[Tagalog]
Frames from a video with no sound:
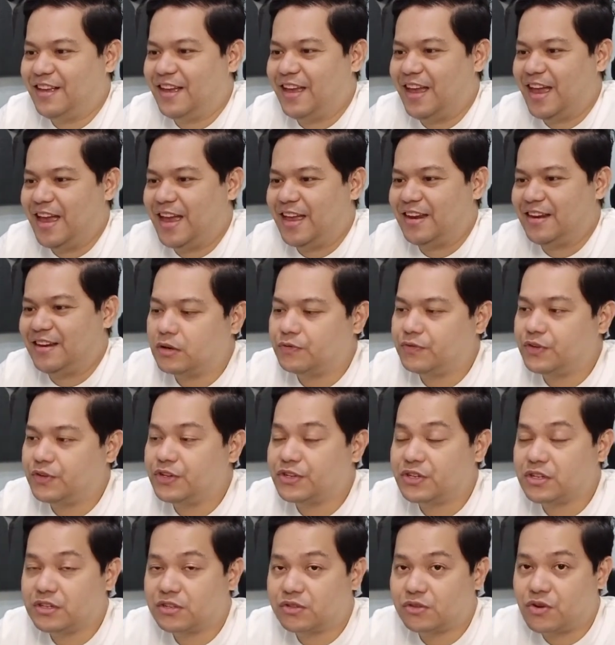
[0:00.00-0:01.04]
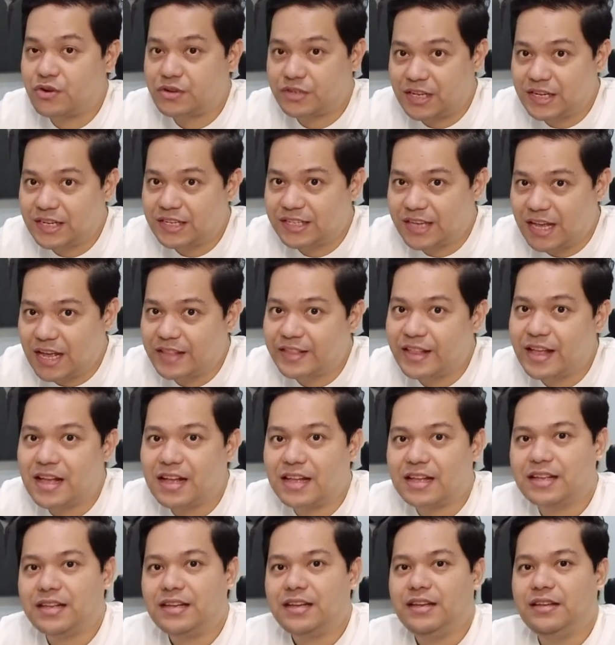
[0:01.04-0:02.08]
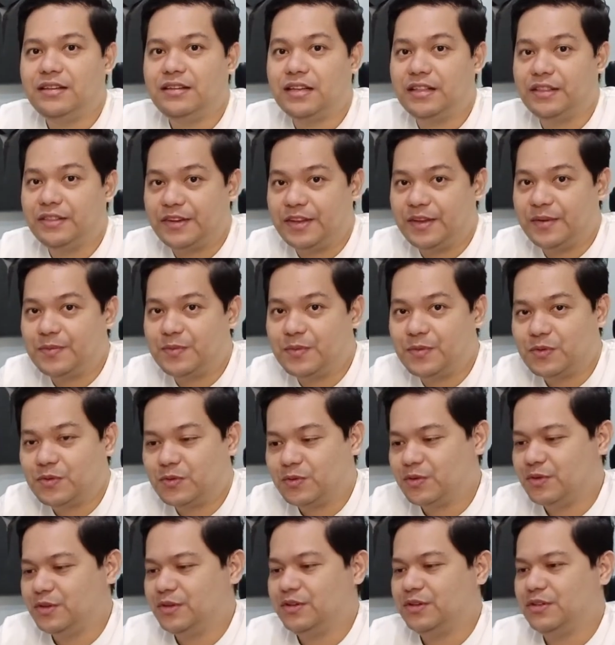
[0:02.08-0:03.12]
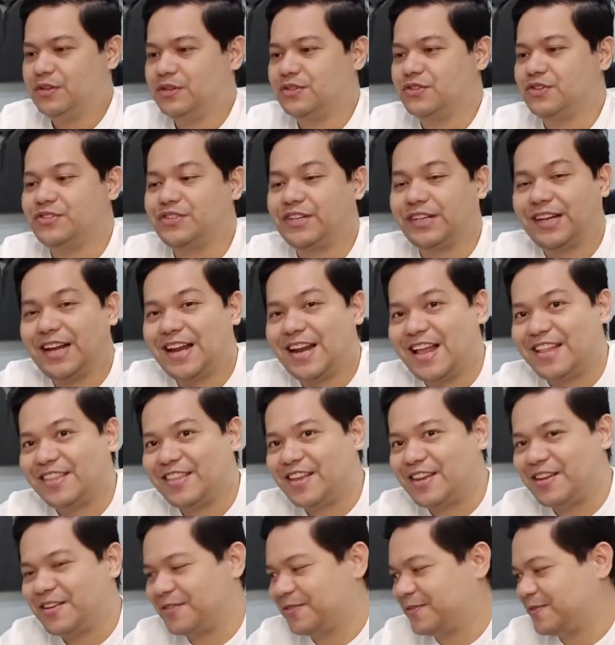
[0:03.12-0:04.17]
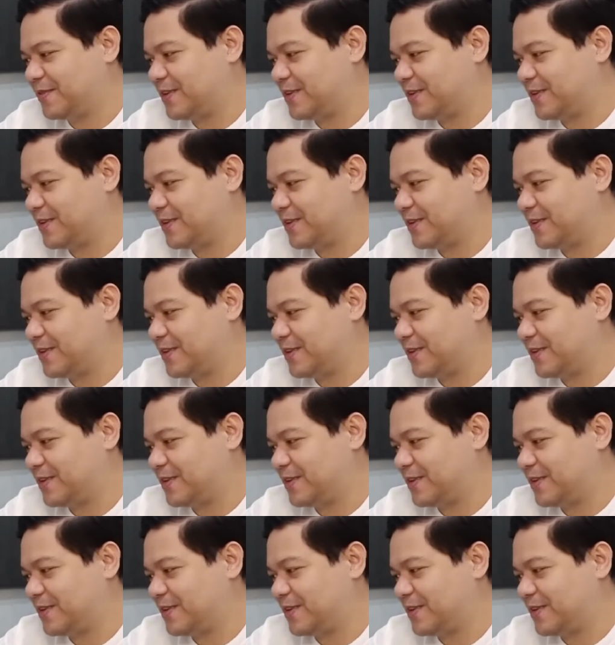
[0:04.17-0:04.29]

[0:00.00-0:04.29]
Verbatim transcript: Ayan. Official store sa Lazada ng Tribo. So, check natin.